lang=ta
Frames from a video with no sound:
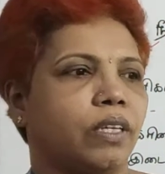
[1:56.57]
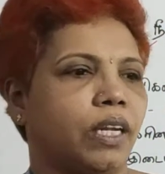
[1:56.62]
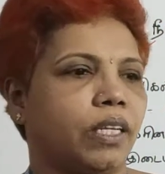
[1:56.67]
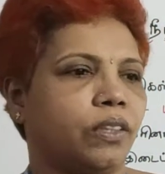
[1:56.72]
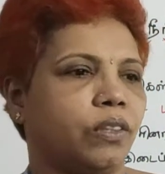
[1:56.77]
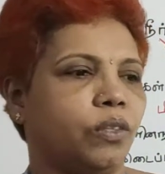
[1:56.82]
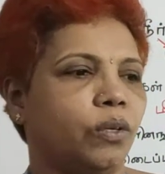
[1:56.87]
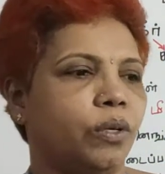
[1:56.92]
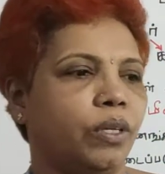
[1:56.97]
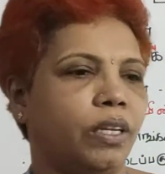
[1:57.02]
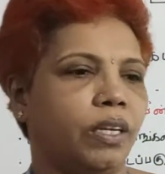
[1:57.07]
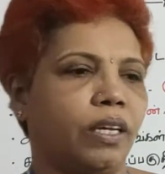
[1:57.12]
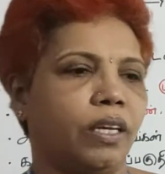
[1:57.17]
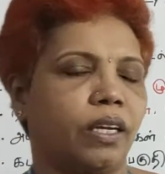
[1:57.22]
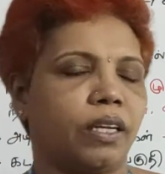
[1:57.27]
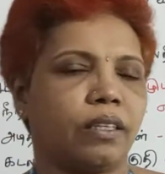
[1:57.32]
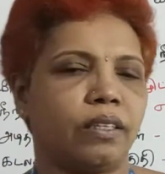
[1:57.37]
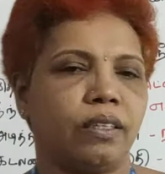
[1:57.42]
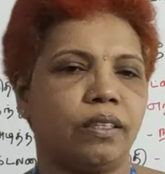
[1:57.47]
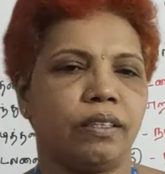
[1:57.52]
ரத்தம்
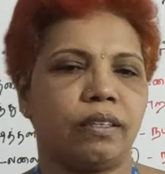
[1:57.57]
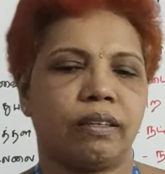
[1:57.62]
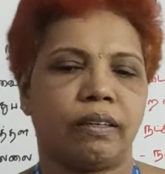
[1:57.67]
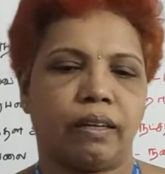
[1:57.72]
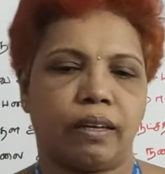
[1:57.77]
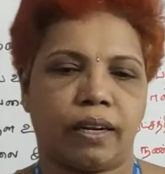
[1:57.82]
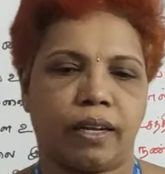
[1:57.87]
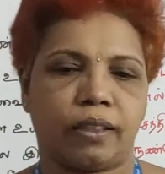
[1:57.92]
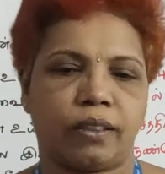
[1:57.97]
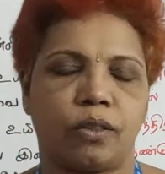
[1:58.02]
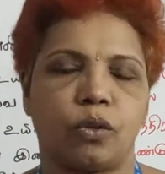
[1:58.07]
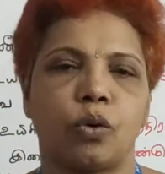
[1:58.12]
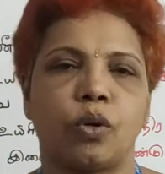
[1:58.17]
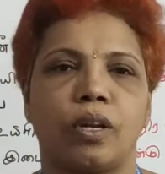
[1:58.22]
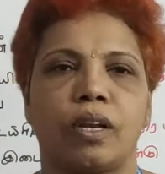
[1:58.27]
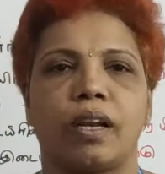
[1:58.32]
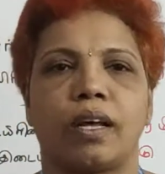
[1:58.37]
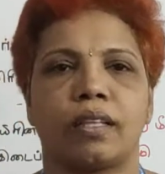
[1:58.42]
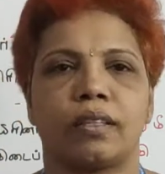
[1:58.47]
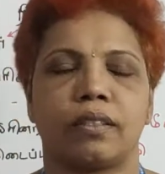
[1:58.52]
இருக்கிறது
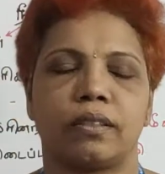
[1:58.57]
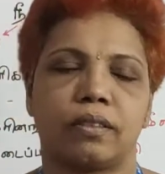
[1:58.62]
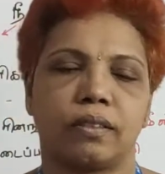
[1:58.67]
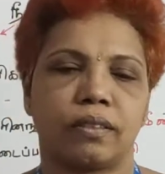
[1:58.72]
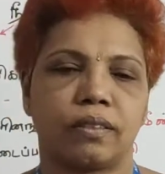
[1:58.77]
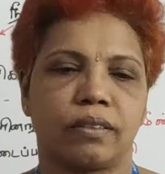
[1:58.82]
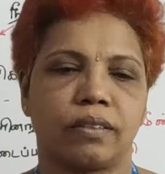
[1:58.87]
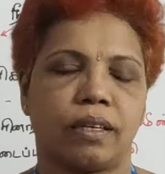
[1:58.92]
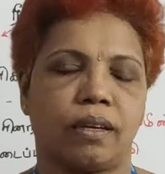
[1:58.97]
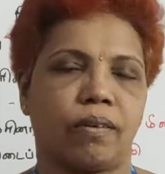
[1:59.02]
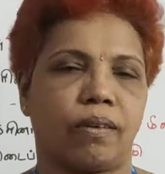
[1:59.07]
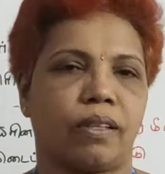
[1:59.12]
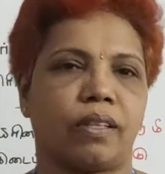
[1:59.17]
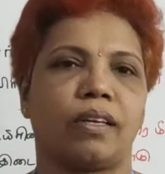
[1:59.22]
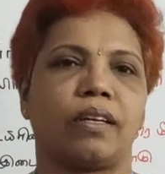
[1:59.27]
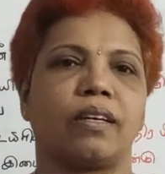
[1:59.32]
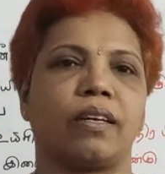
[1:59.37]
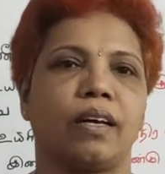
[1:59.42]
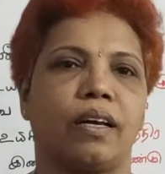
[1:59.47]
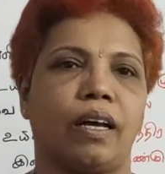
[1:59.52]
ரத்தம் இல்லாதது
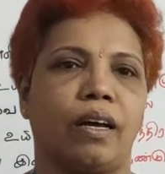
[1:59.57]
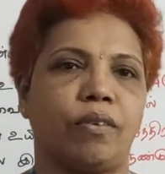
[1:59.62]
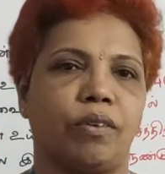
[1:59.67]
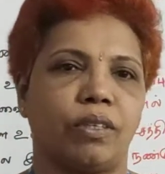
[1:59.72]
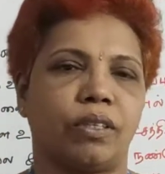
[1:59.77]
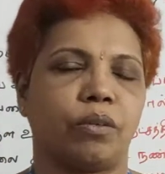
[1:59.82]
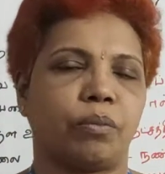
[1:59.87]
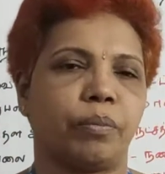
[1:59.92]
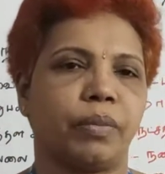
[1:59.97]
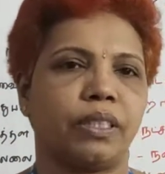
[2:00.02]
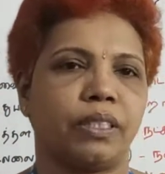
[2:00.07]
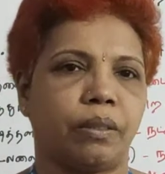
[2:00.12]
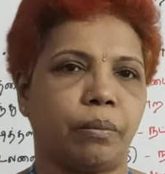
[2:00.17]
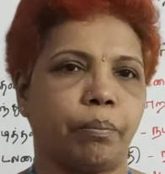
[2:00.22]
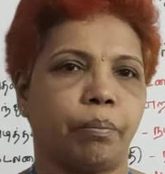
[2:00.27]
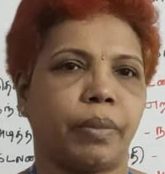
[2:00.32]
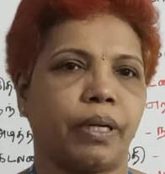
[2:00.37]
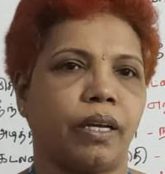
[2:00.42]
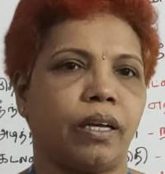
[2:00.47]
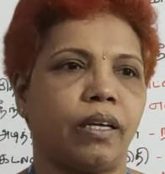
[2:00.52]
அவ்வளோதான் அவர் ரொம்ப
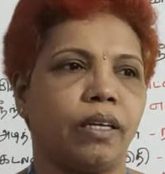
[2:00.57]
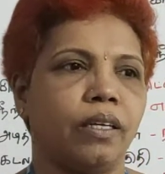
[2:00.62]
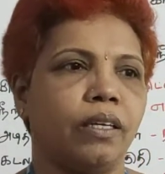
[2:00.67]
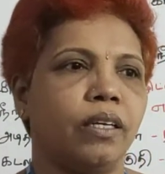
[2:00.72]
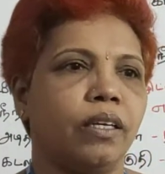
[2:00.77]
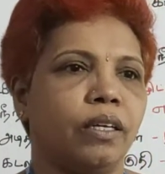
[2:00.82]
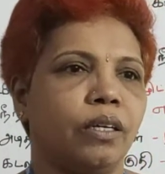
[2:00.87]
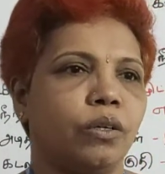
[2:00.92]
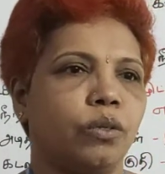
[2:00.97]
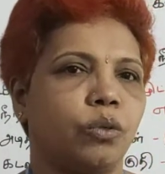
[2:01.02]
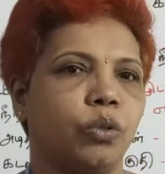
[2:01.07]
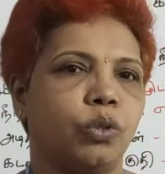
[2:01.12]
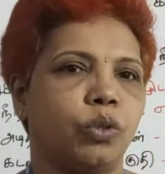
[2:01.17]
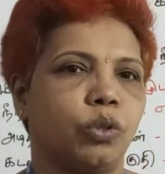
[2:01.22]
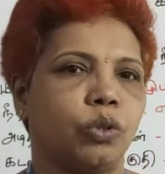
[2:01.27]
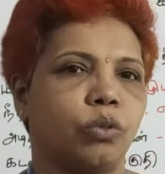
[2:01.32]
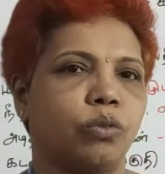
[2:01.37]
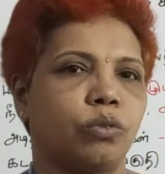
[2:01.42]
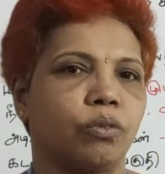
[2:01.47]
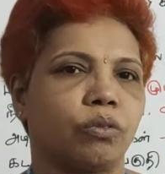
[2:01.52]
சிம்பிளாக
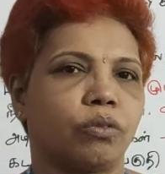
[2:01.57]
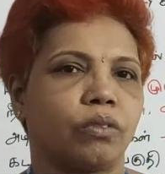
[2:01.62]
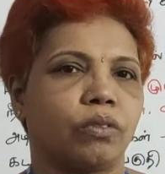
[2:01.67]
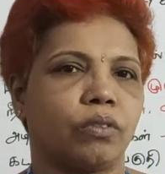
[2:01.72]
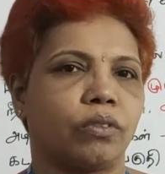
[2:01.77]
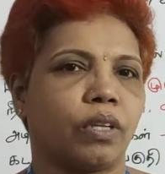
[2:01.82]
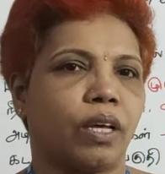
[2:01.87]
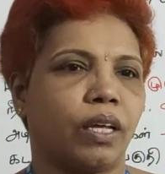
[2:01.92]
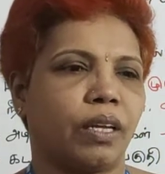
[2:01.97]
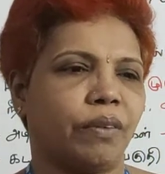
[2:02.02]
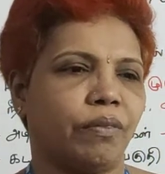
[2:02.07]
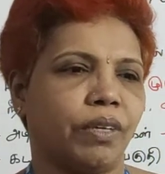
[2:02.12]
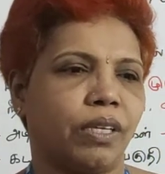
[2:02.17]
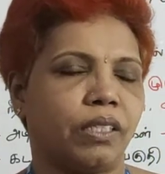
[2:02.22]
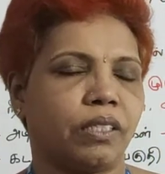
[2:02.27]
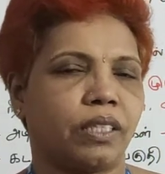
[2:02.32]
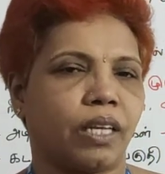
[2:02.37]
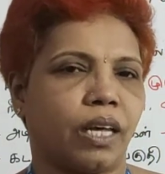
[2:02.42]
கொஞ்சம் இந்த அறிவியல்